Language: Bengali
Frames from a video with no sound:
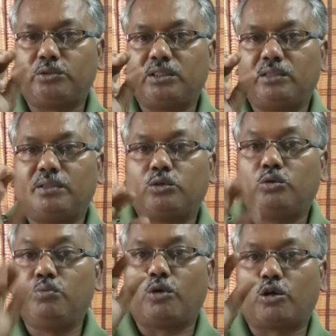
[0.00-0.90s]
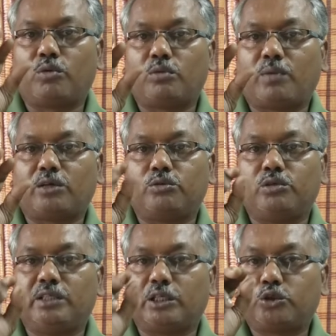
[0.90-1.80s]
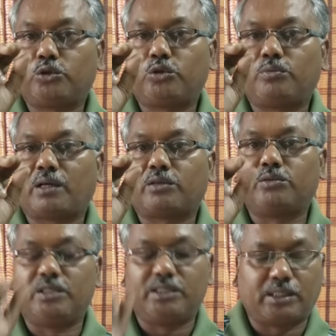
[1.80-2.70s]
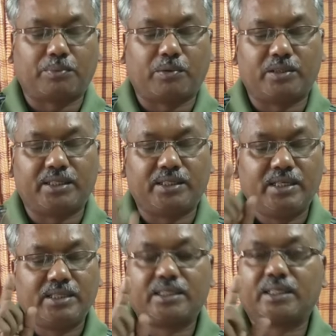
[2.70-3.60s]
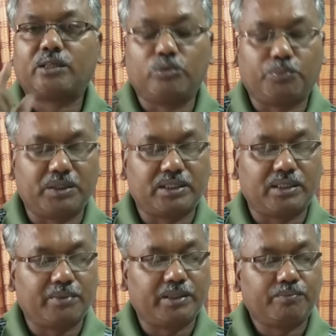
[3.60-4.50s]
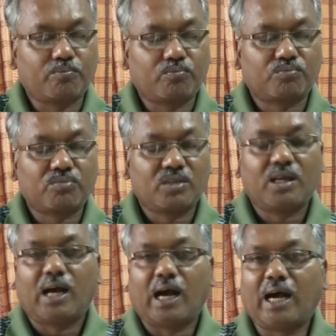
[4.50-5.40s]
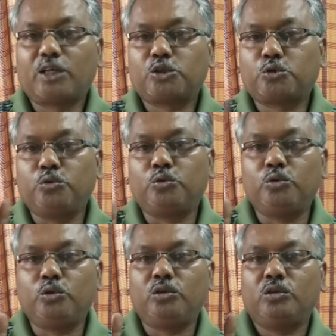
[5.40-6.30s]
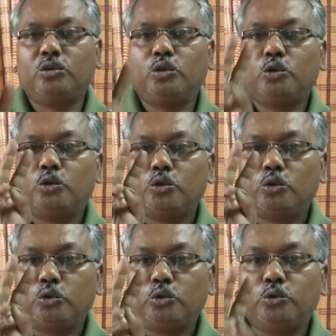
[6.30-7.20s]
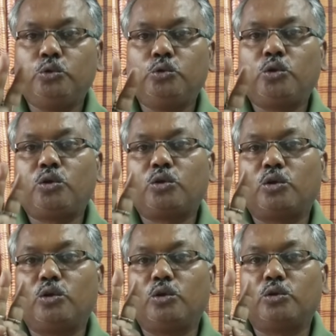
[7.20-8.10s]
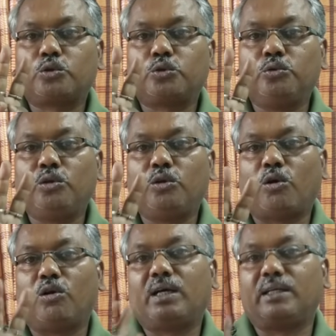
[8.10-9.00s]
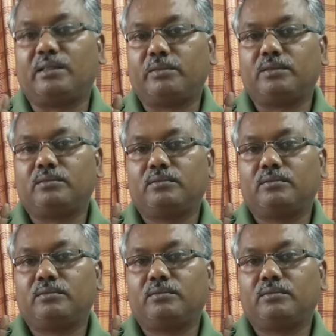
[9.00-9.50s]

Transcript: দুটি নেবেন খুব বড় বড় বাকরগুলি না ছোট বাকরগুলি যেটা পাওয়া যায় সেটা দু পিস নেবেন আর শুকনো দুটো শুকনো লঙ্কা নেবেন